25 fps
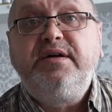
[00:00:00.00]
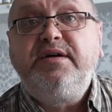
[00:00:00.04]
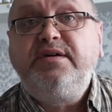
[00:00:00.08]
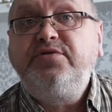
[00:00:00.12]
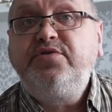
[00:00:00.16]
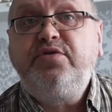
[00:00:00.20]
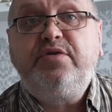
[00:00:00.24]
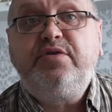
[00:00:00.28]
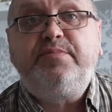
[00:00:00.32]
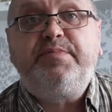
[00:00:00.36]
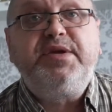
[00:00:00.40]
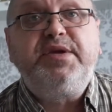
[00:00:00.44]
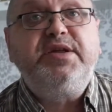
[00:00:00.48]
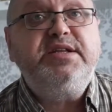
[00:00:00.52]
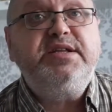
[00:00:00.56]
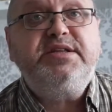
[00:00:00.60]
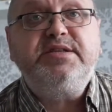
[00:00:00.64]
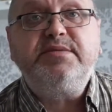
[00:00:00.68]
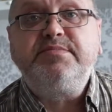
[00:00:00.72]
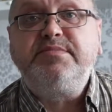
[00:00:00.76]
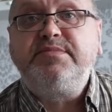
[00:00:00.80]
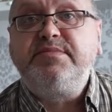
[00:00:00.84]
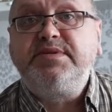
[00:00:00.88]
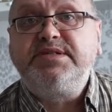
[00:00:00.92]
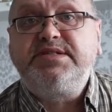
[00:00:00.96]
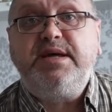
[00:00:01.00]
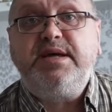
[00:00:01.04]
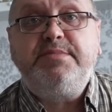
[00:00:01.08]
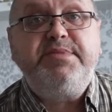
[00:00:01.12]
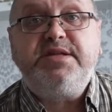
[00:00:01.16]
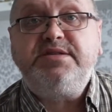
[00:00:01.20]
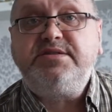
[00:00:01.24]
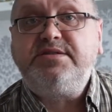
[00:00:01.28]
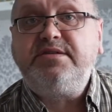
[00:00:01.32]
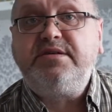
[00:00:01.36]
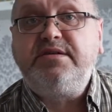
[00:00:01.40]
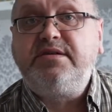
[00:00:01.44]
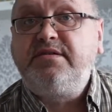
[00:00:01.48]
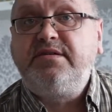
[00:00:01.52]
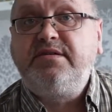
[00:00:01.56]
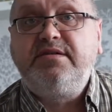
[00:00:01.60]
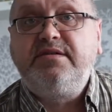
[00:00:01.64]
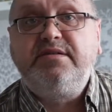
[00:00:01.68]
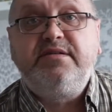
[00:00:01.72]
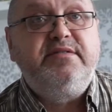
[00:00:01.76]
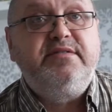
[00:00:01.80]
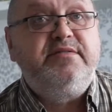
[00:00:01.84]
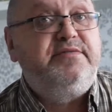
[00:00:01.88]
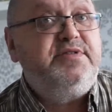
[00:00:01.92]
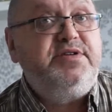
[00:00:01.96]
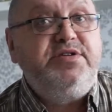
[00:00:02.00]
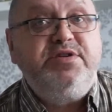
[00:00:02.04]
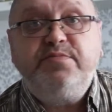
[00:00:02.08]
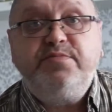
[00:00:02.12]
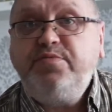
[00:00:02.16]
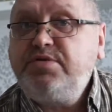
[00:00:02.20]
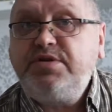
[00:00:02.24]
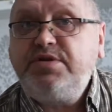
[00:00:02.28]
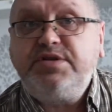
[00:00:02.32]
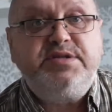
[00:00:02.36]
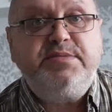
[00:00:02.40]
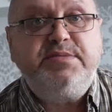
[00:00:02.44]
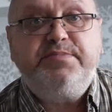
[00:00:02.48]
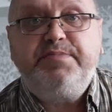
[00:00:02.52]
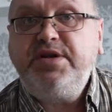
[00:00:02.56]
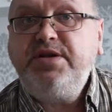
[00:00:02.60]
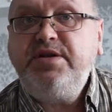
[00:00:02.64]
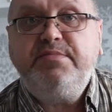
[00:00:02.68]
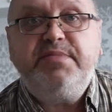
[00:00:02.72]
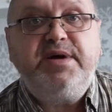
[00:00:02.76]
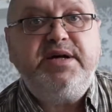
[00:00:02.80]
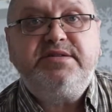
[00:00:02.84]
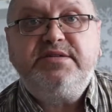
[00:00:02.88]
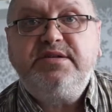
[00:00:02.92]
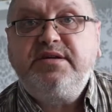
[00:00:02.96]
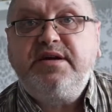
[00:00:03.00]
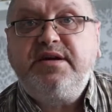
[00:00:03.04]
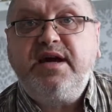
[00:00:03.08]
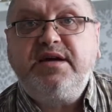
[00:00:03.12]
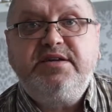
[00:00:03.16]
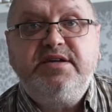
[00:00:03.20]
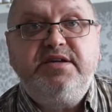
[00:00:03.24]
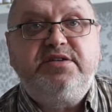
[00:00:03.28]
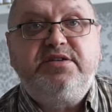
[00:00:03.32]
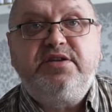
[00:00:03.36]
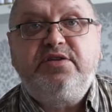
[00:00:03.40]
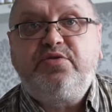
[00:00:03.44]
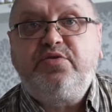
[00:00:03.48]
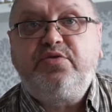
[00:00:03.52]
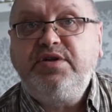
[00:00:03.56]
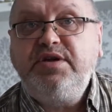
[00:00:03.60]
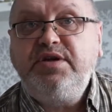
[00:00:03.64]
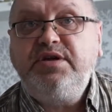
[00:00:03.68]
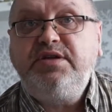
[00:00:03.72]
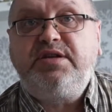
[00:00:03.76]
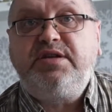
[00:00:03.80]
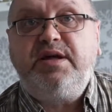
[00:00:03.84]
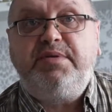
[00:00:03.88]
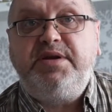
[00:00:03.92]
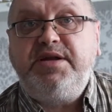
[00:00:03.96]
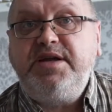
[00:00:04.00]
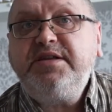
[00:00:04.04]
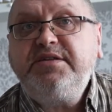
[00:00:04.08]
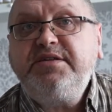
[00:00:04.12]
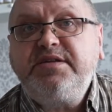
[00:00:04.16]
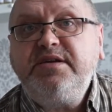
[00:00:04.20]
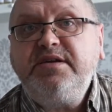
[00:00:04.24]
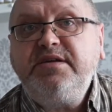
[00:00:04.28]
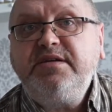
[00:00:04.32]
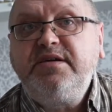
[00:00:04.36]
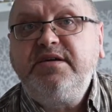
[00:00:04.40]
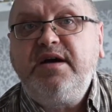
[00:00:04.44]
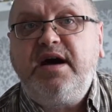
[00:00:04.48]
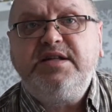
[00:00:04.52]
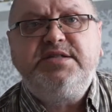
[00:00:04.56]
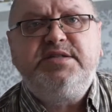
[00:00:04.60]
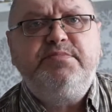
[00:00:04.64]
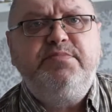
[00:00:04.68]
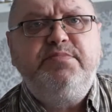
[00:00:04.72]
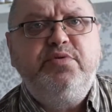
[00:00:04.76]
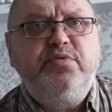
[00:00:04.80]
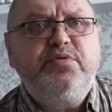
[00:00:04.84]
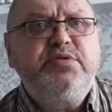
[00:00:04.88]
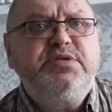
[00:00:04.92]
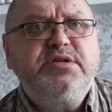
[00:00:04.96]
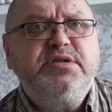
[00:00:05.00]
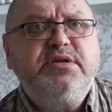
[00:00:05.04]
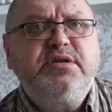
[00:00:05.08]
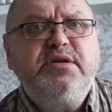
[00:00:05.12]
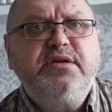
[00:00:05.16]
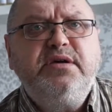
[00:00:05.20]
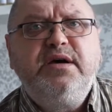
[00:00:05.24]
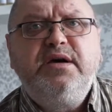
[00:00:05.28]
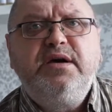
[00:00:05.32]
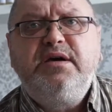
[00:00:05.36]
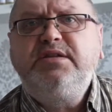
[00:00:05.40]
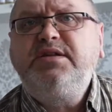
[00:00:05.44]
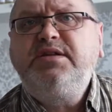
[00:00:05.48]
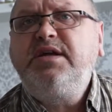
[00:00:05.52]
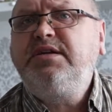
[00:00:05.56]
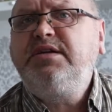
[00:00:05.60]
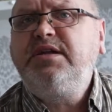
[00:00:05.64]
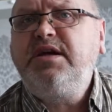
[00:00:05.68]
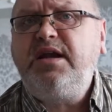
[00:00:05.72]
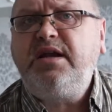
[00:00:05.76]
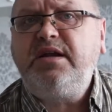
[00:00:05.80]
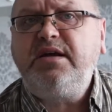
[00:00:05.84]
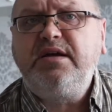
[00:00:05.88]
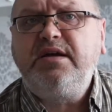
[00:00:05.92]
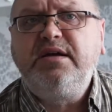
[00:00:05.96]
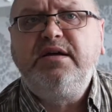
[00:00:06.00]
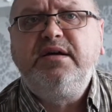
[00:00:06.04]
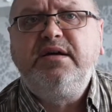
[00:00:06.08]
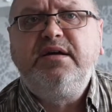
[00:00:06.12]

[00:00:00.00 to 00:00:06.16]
Но при этом, заметьте, вы не будете принимать какие-то другие таблетки, антибиотики и так далее.